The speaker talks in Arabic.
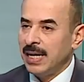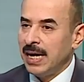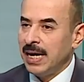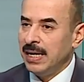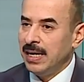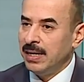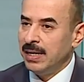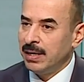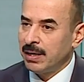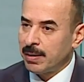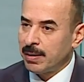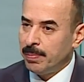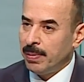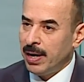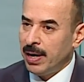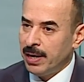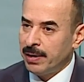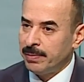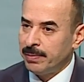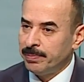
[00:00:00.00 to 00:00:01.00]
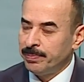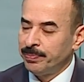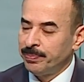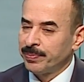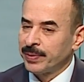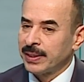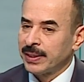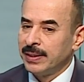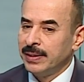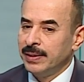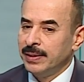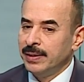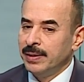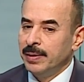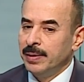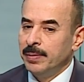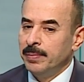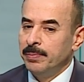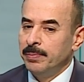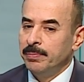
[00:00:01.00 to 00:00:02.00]
على الاخبار
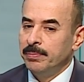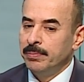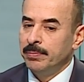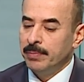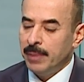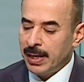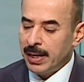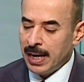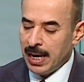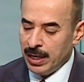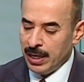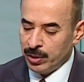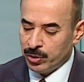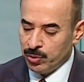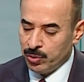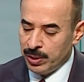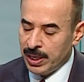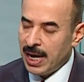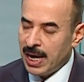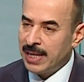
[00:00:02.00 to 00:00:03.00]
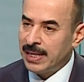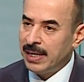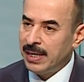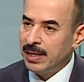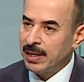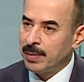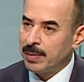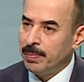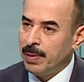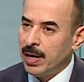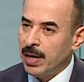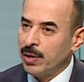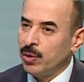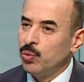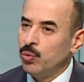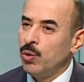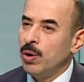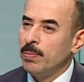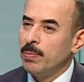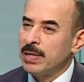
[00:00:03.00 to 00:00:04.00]
ما راح يكون هذا الاخبار
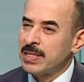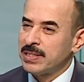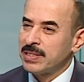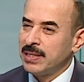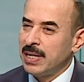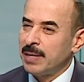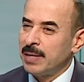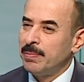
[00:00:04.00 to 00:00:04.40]
هو مصدر